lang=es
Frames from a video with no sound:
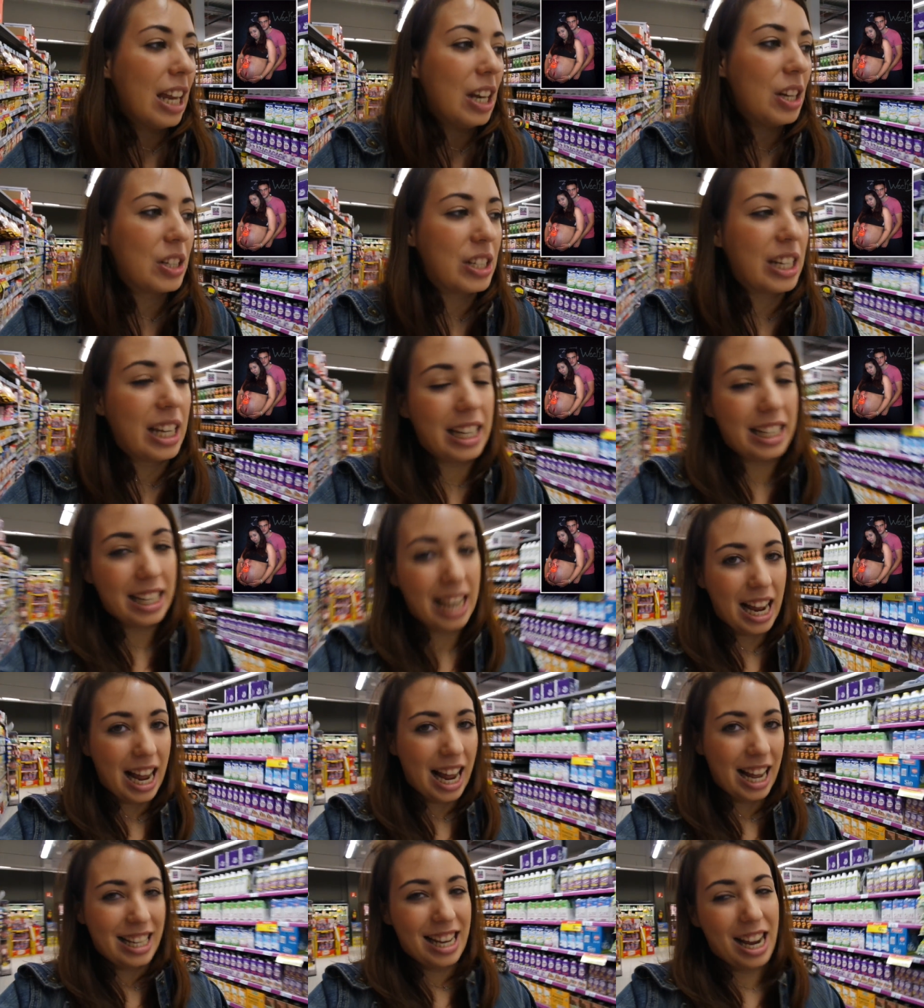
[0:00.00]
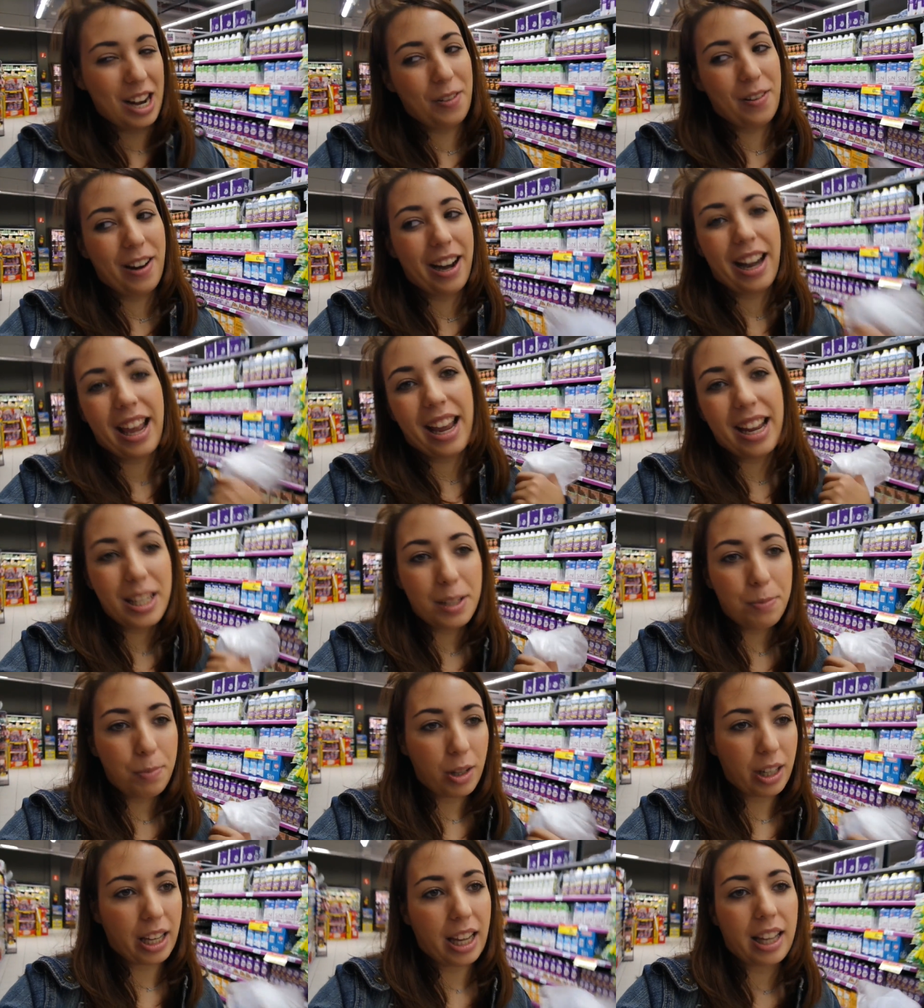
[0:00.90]
No sé, ya, lo veréis
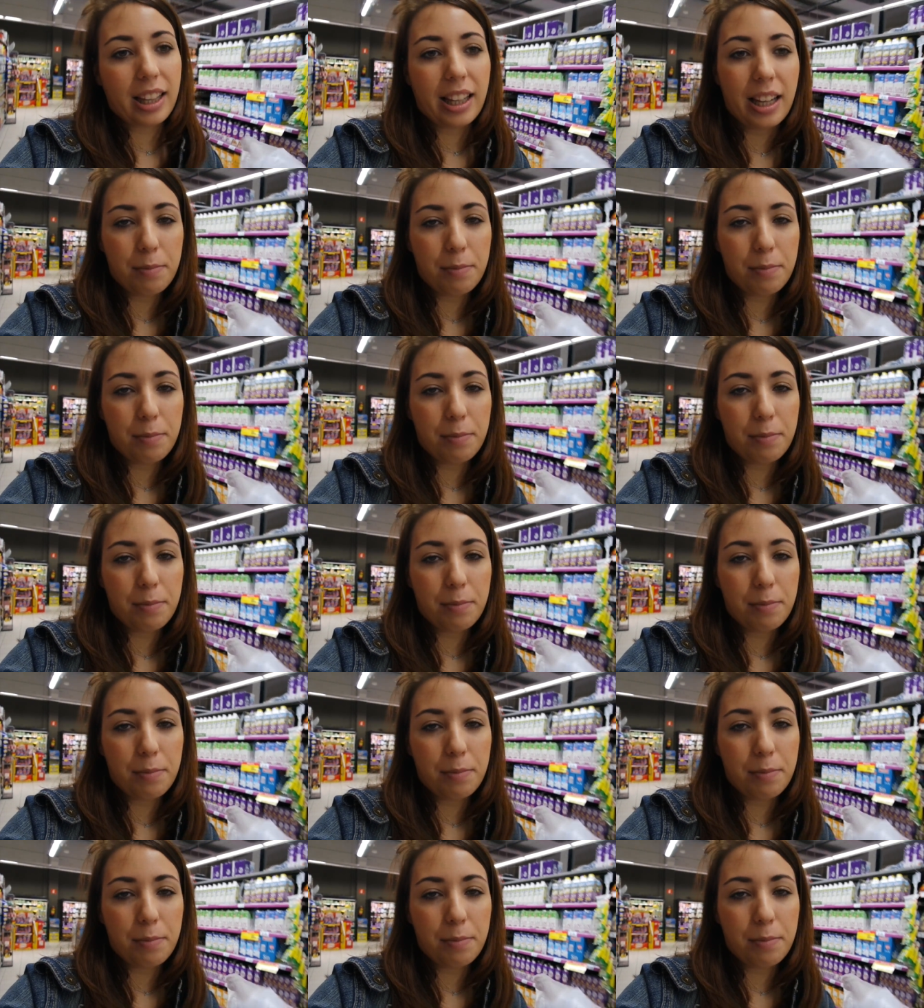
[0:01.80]
porque